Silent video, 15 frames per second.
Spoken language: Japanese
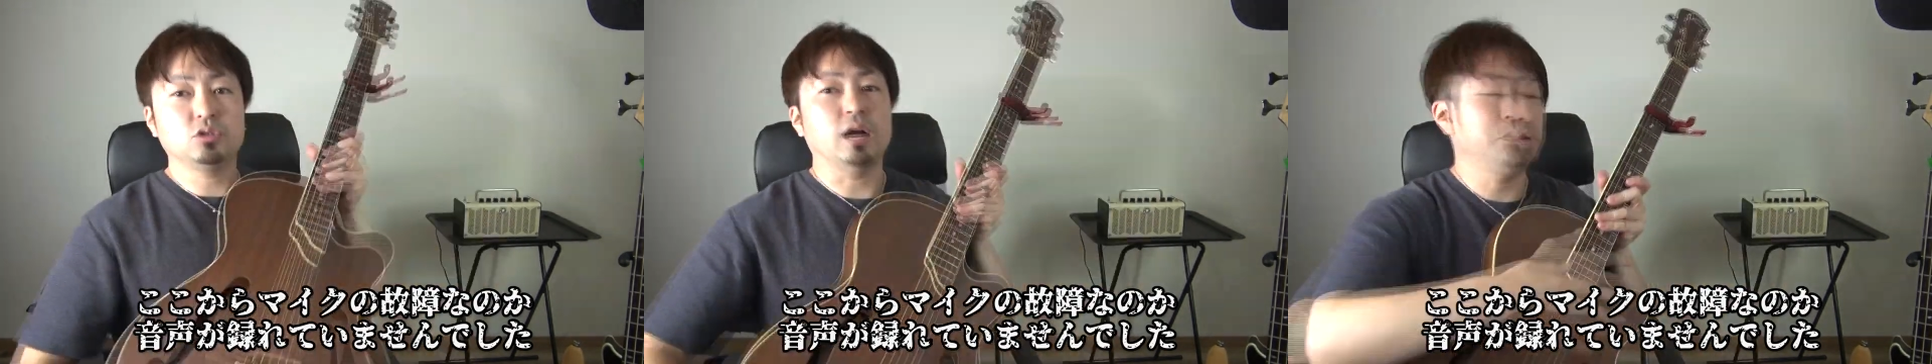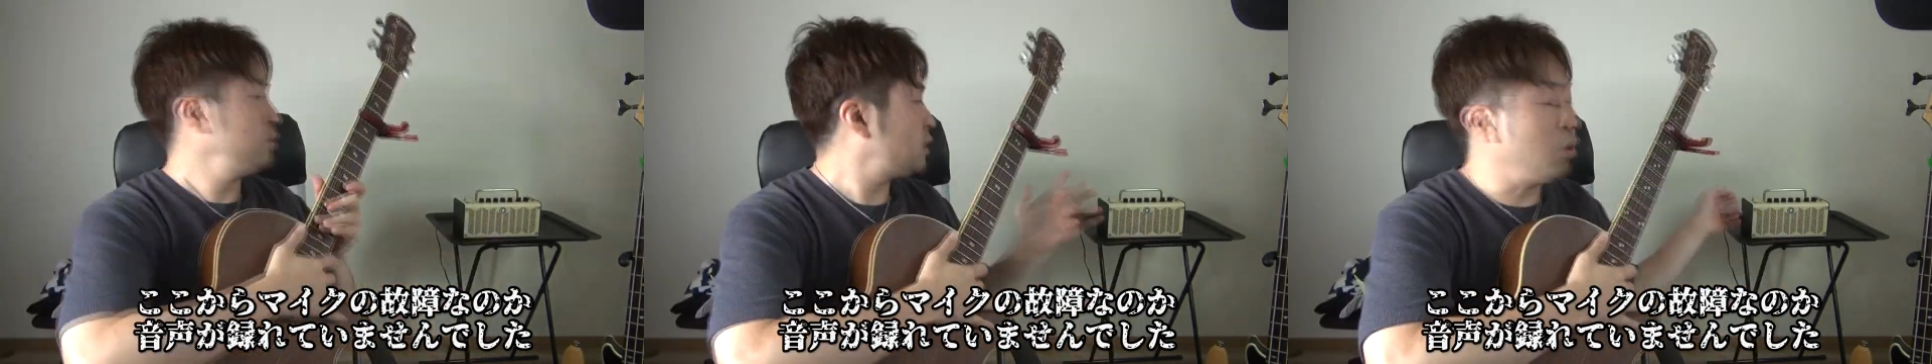
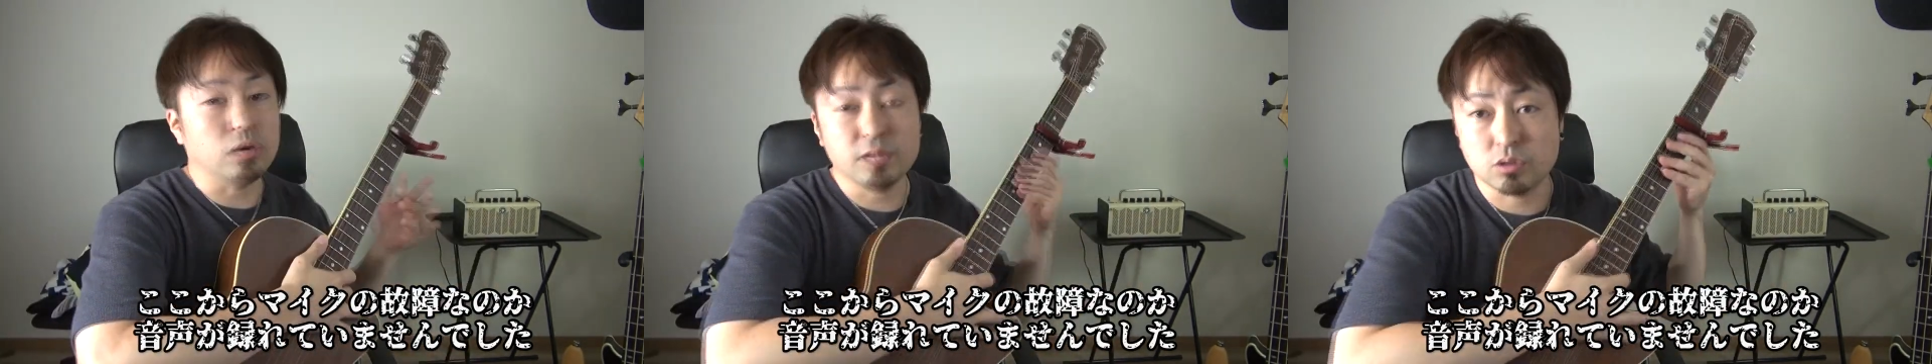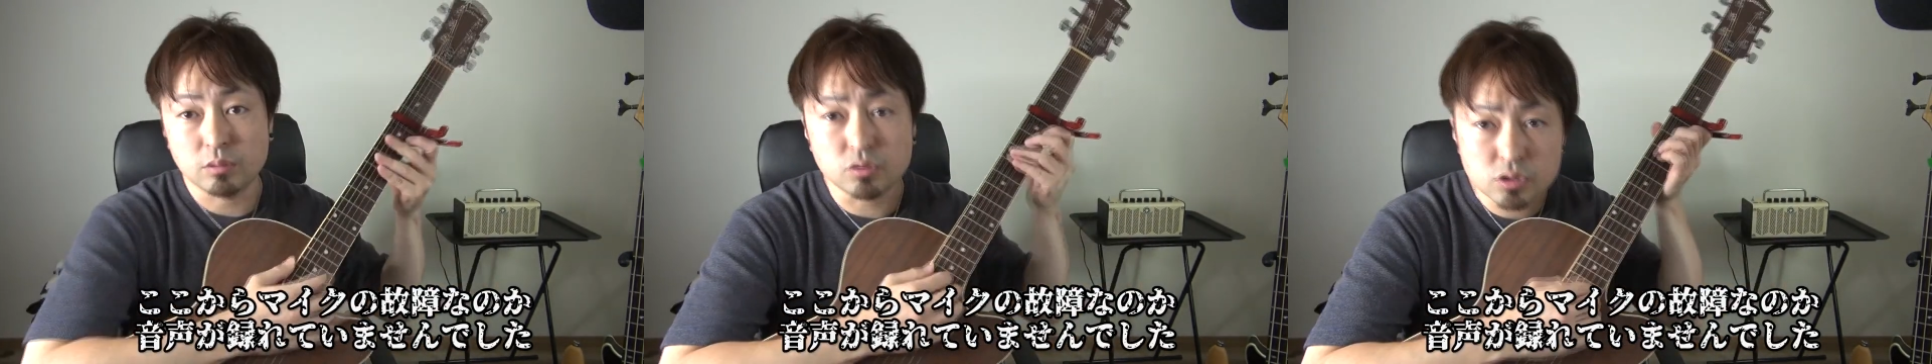え、音
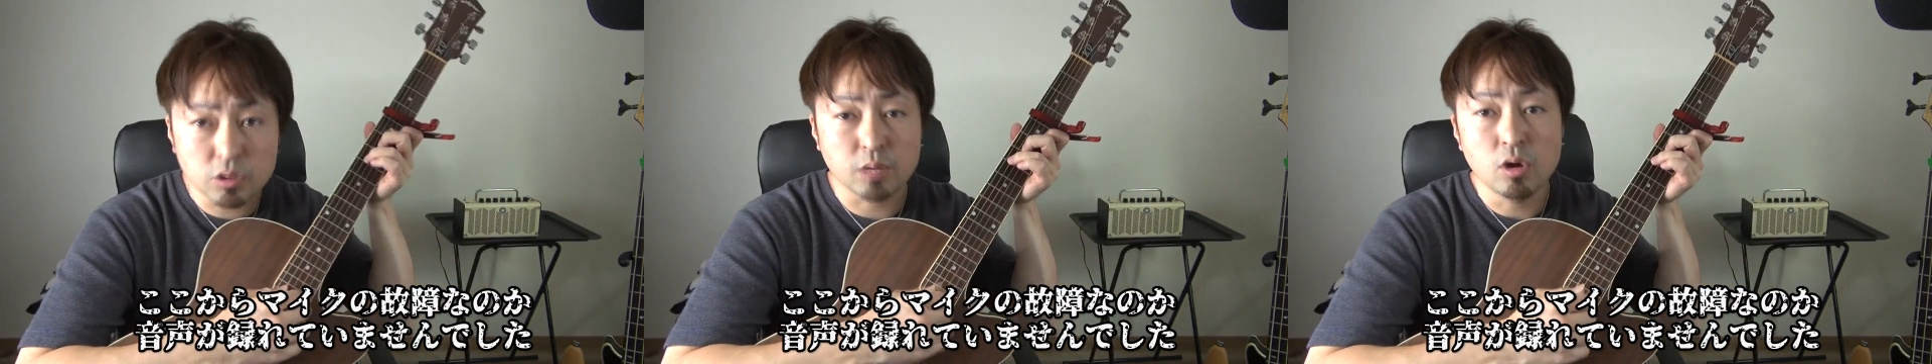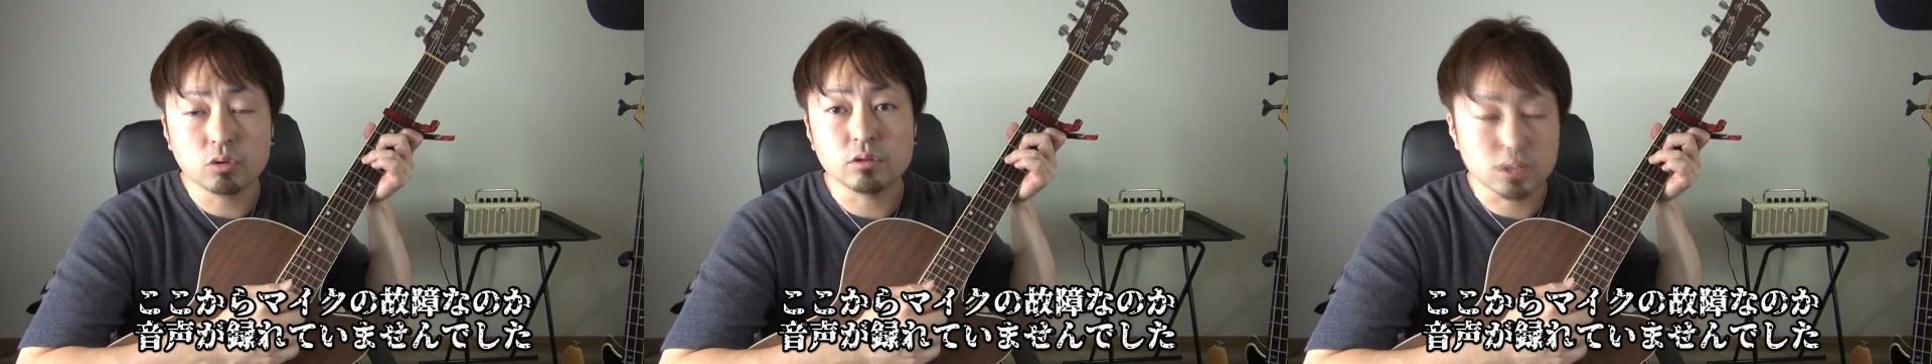声が
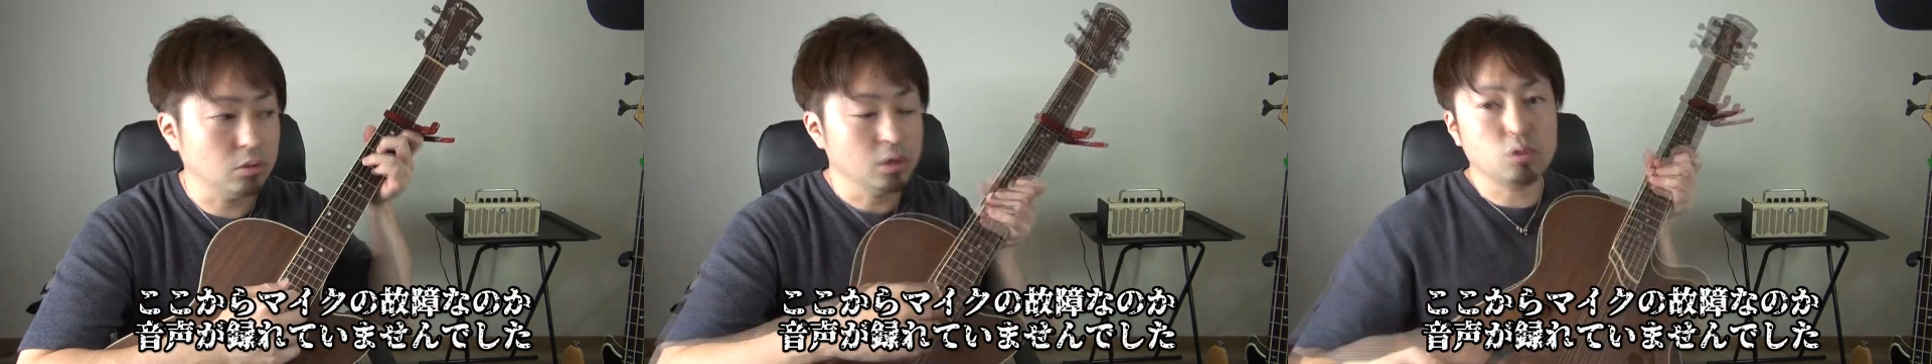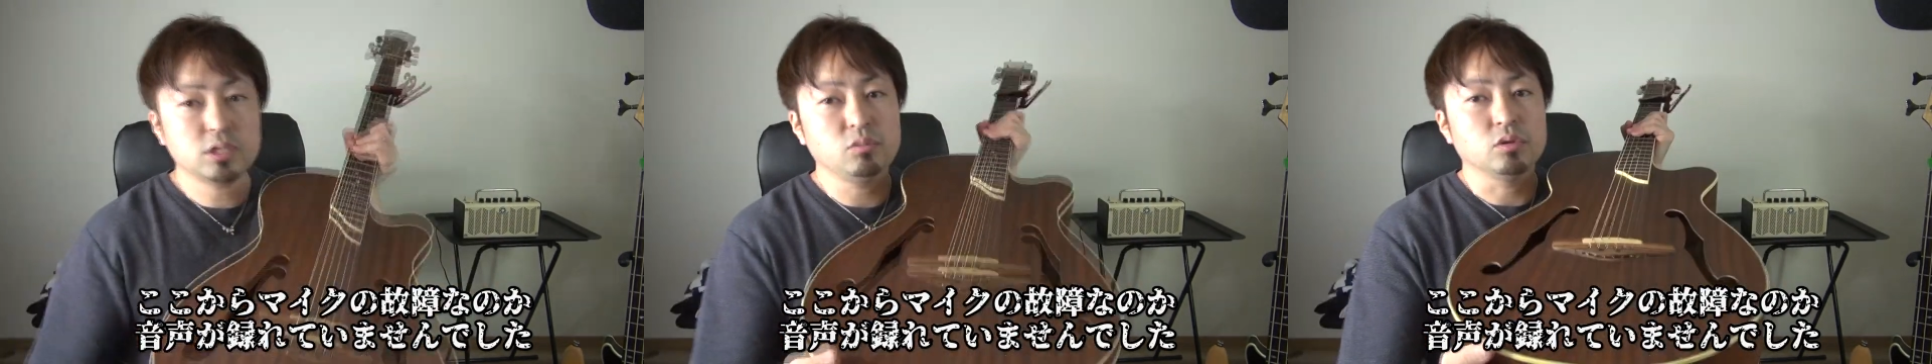取れて
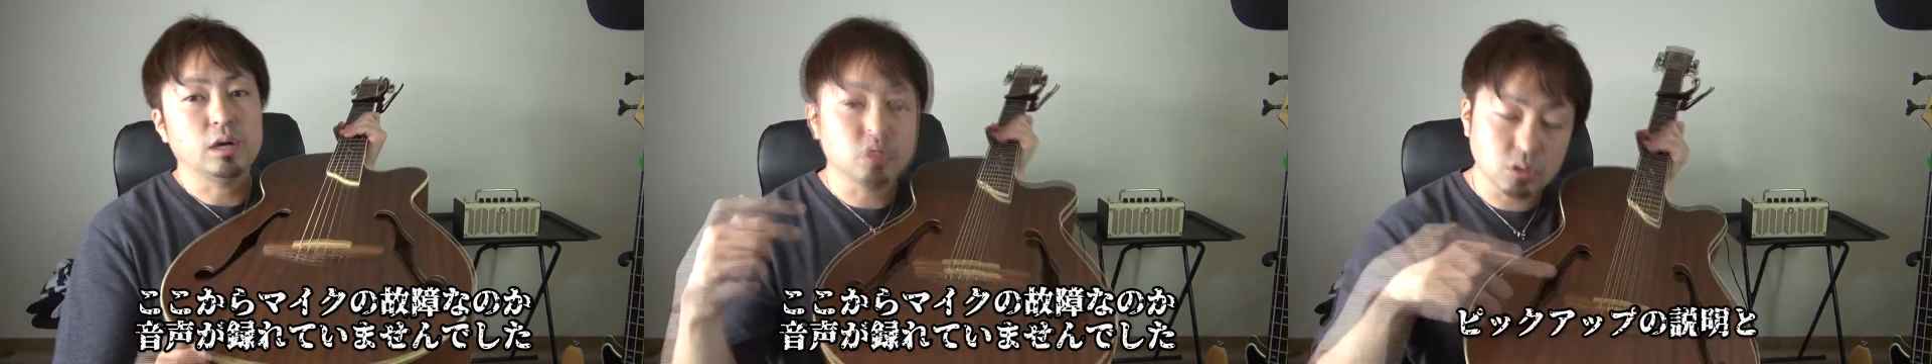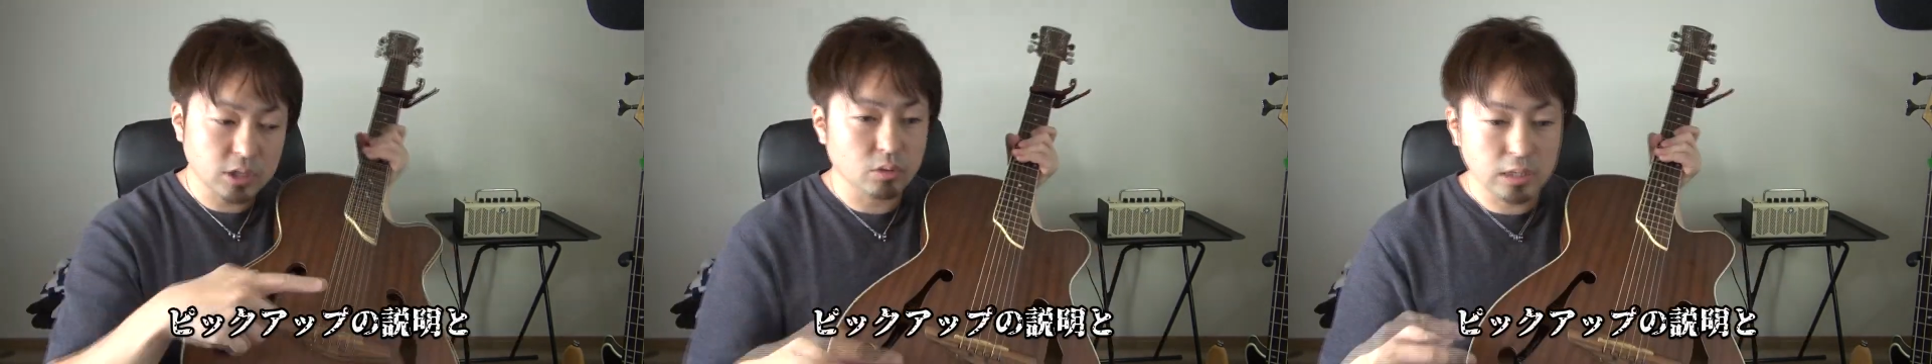おりません
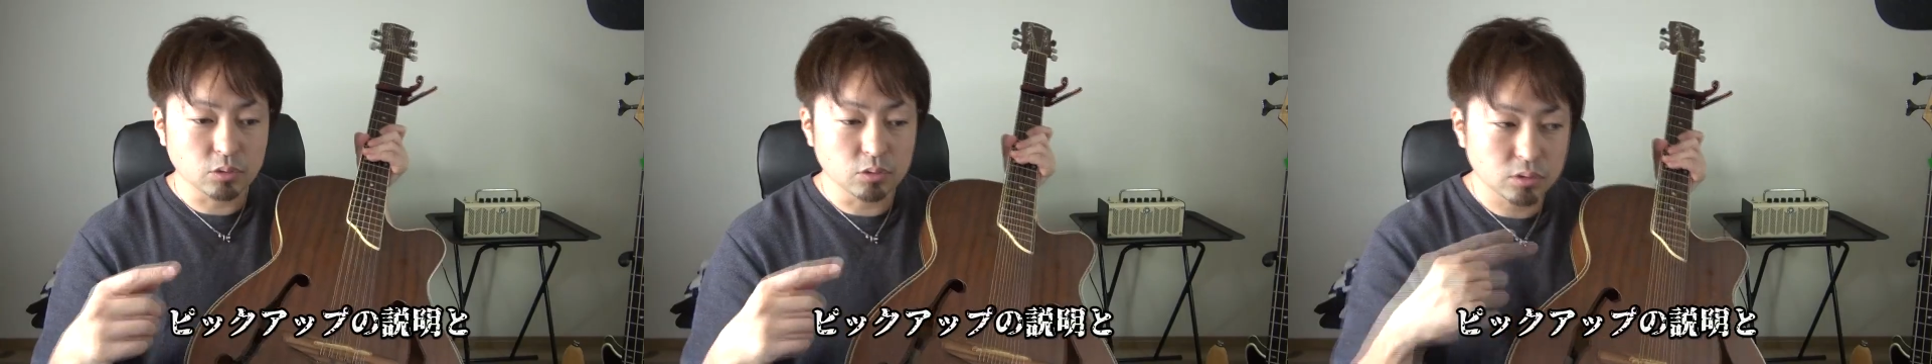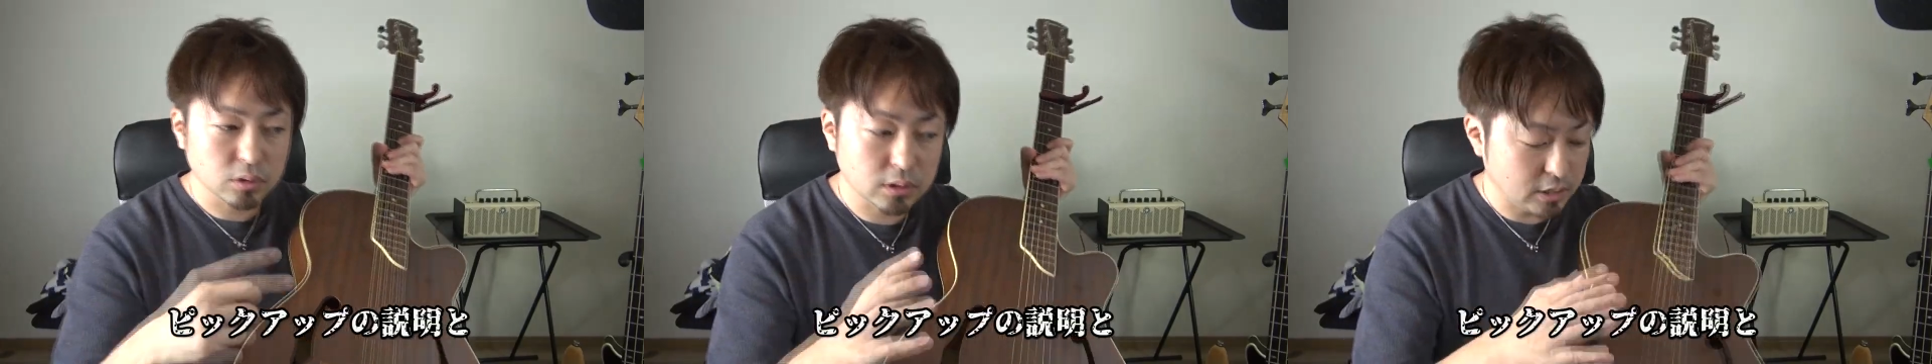でし
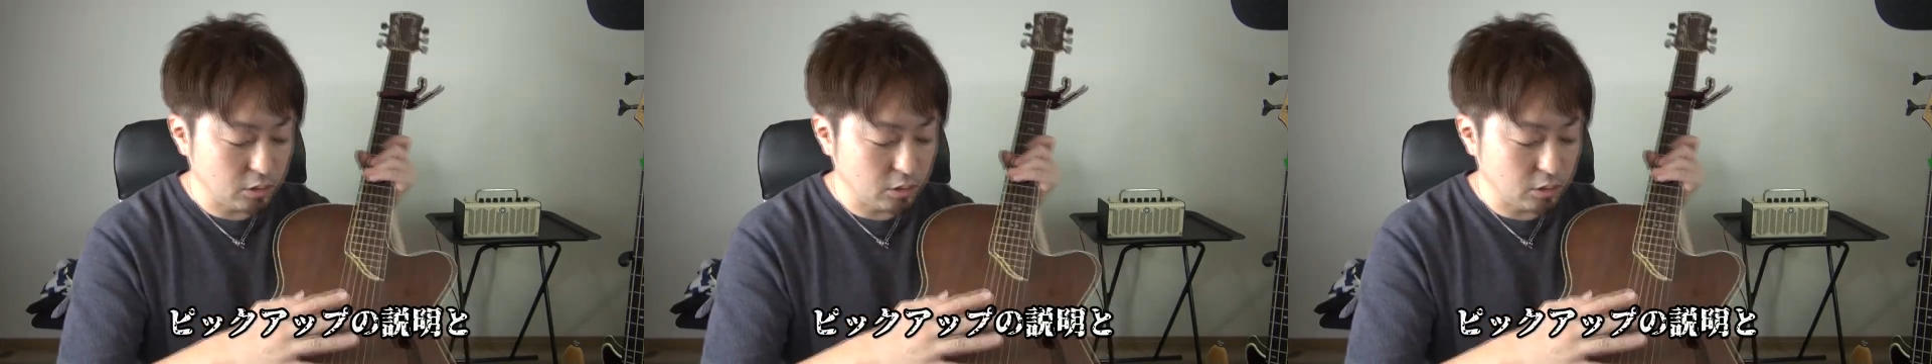た。